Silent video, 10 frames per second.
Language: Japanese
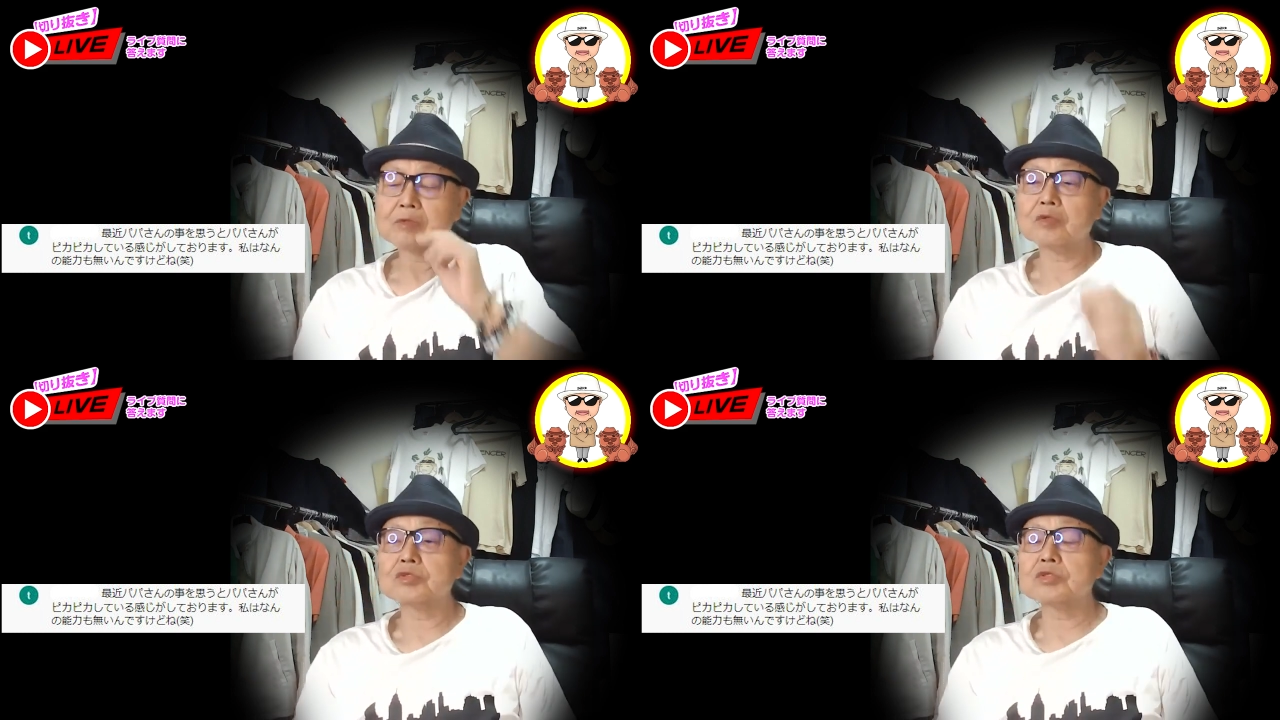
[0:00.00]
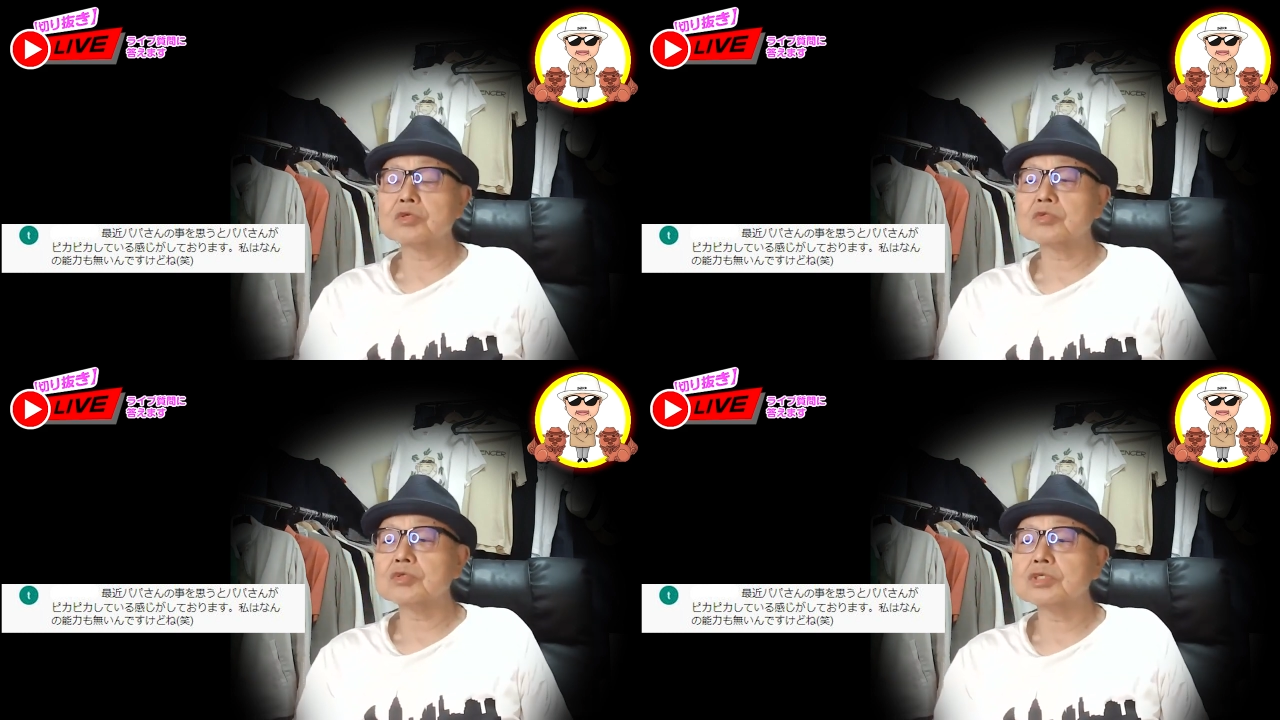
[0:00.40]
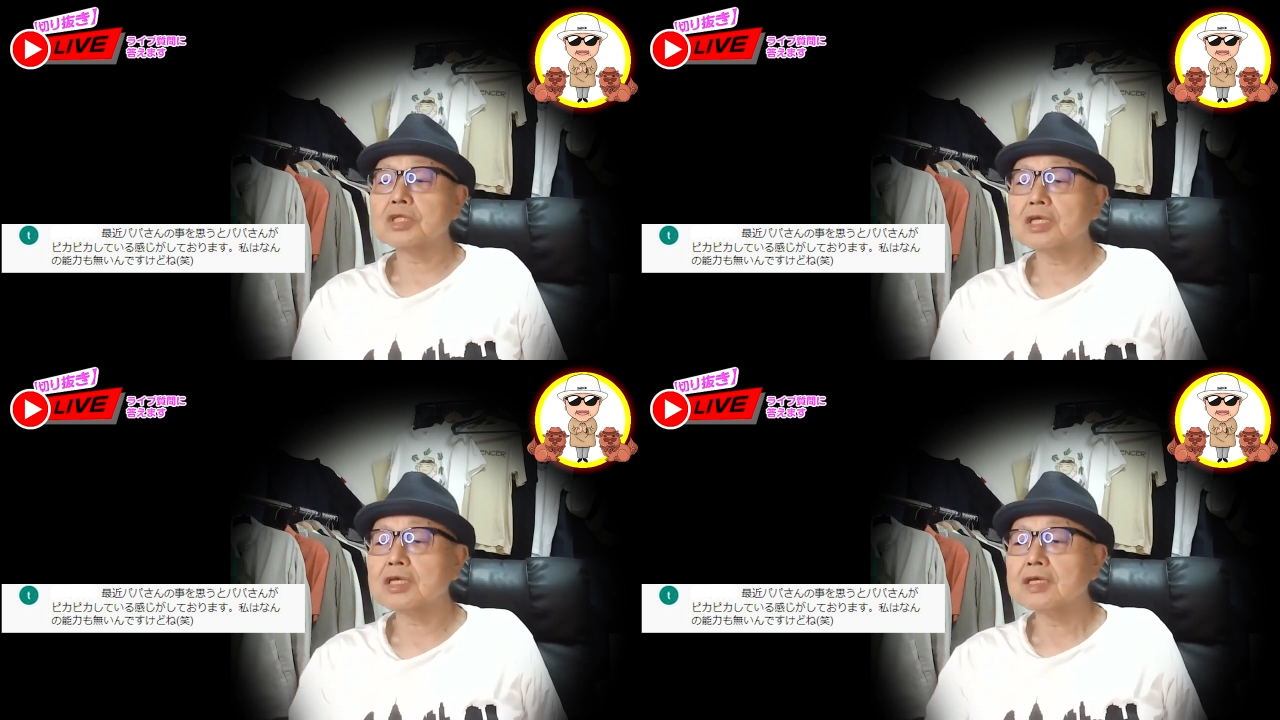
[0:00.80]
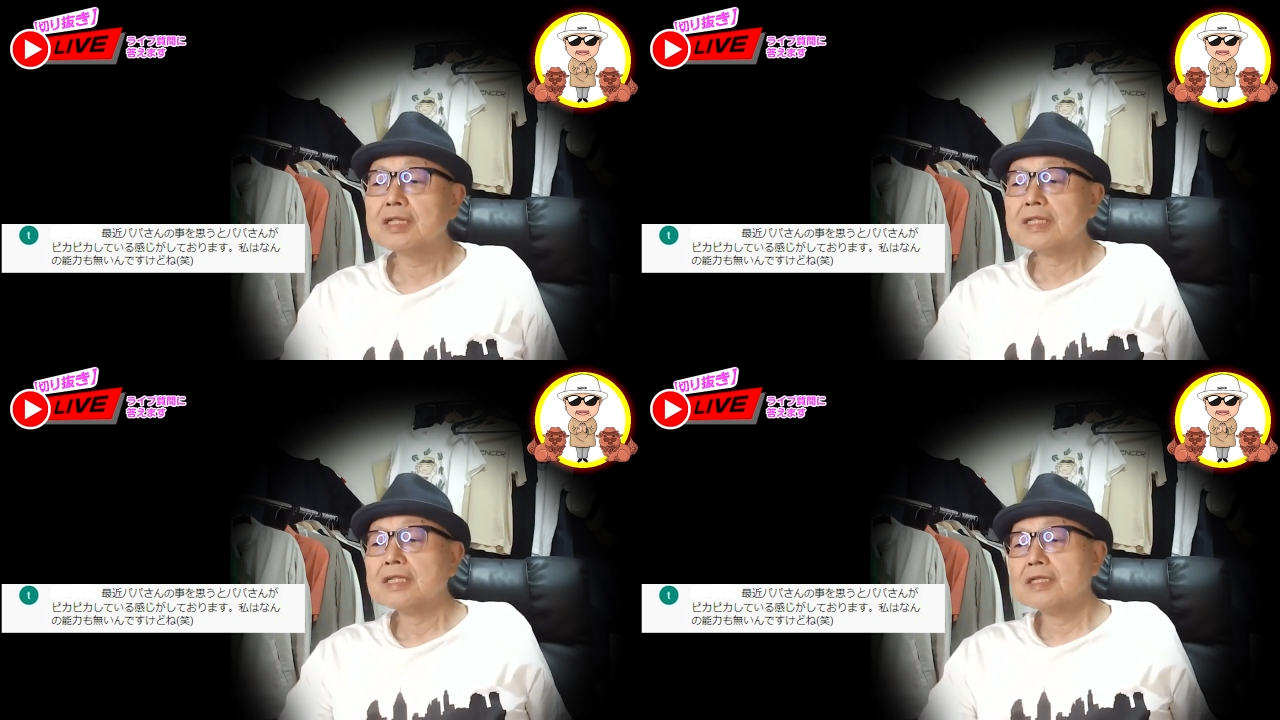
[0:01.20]
突如として
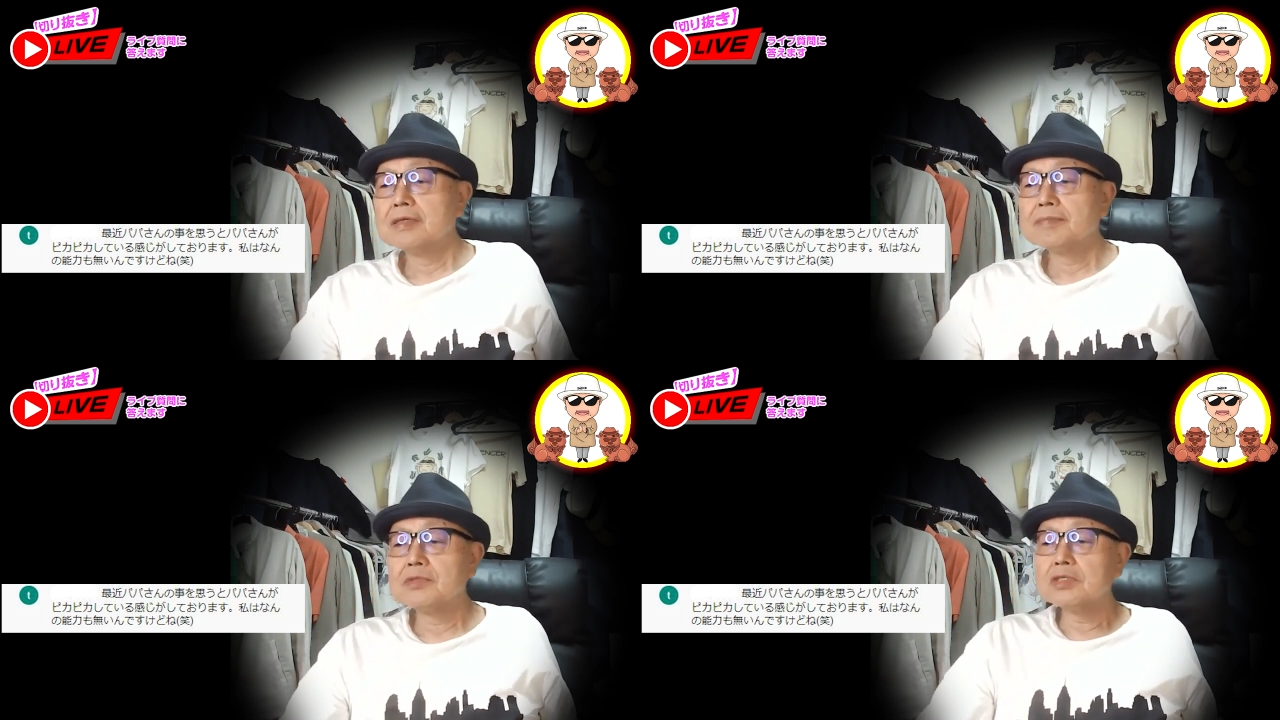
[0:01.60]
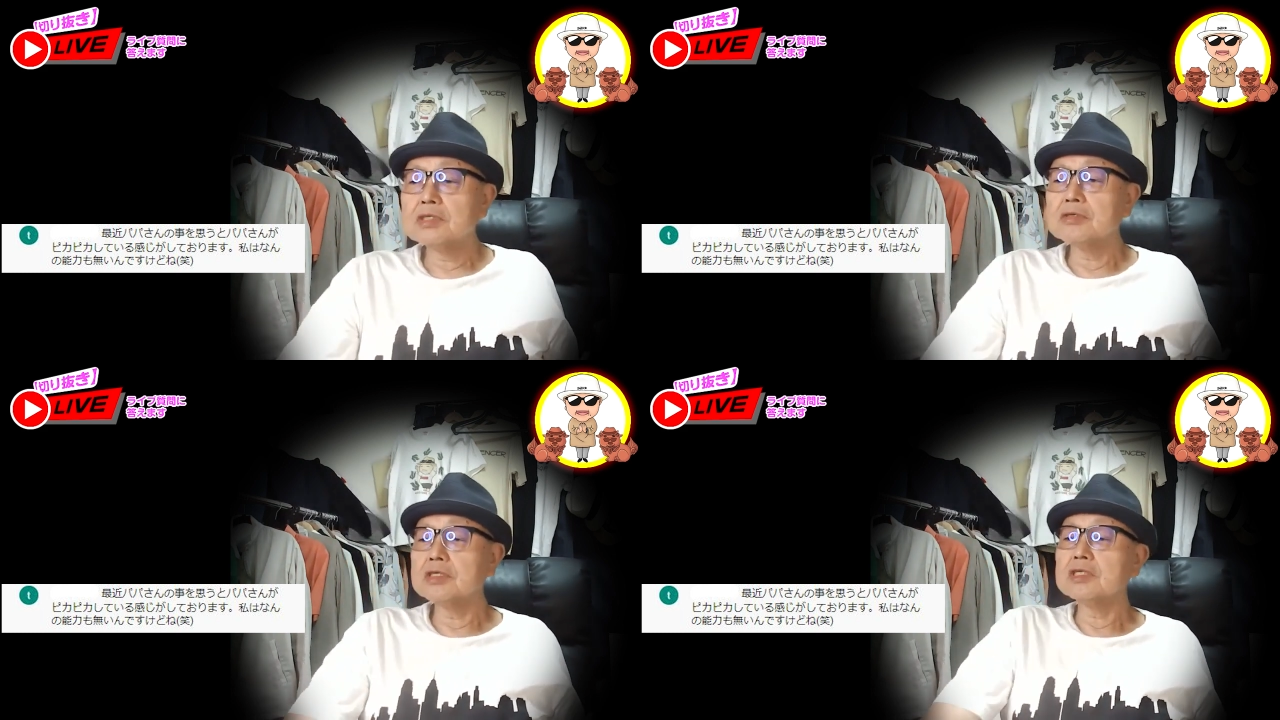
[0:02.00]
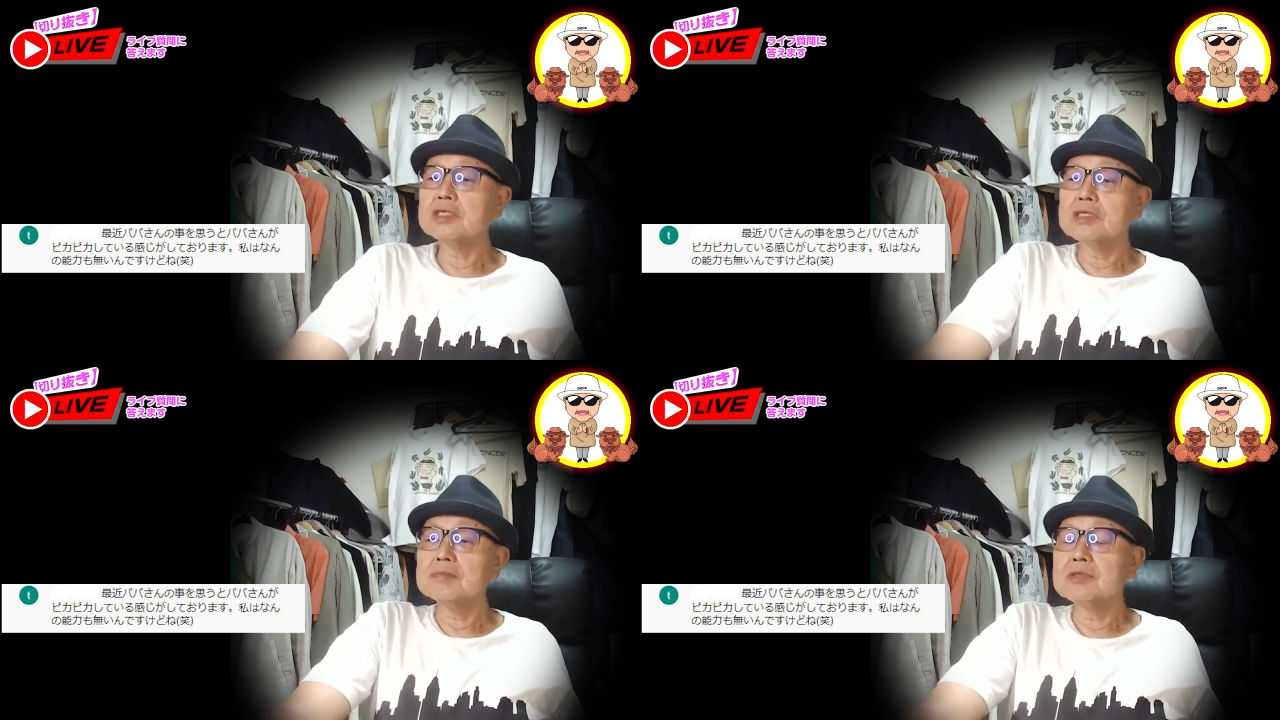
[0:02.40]
無理くり、